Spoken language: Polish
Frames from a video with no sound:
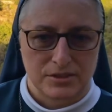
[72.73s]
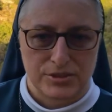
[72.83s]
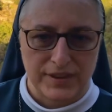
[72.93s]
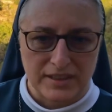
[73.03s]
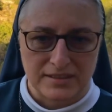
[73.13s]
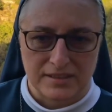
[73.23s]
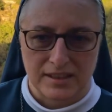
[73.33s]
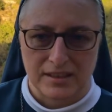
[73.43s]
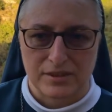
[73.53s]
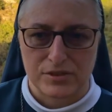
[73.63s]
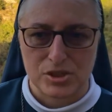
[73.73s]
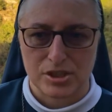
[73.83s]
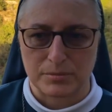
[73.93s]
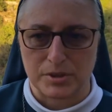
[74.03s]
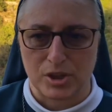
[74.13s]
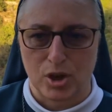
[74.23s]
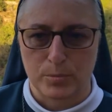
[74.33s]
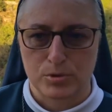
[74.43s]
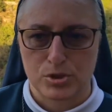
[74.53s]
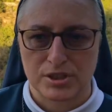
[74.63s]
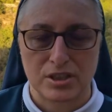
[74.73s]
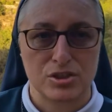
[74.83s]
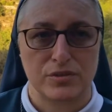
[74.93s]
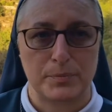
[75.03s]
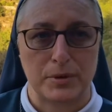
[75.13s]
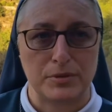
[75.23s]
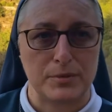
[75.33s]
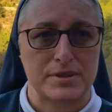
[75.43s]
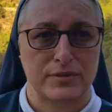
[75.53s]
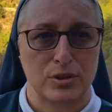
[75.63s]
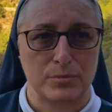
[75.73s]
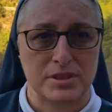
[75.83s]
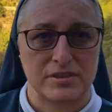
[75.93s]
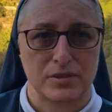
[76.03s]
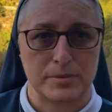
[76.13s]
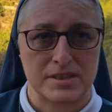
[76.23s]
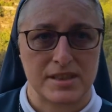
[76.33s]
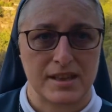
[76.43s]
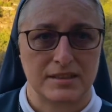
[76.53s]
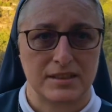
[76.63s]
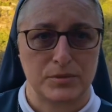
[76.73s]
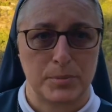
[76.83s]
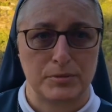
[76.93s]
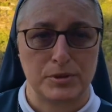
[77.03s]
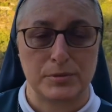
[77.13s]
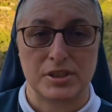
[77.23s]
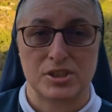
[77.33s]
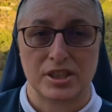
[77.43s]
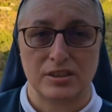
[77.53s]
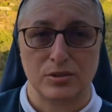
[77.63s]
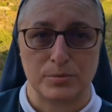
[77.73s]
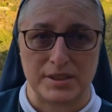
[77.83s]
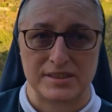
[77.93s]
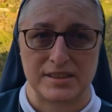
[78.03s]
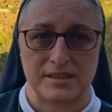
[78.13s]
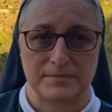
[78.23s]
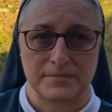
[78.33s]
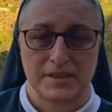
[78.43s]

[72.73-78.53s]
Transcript: święte, jak wierzymy, oprócz tego, że wypełniły swoją misję wobec Jana, wypełniły jeszcze jedną misję.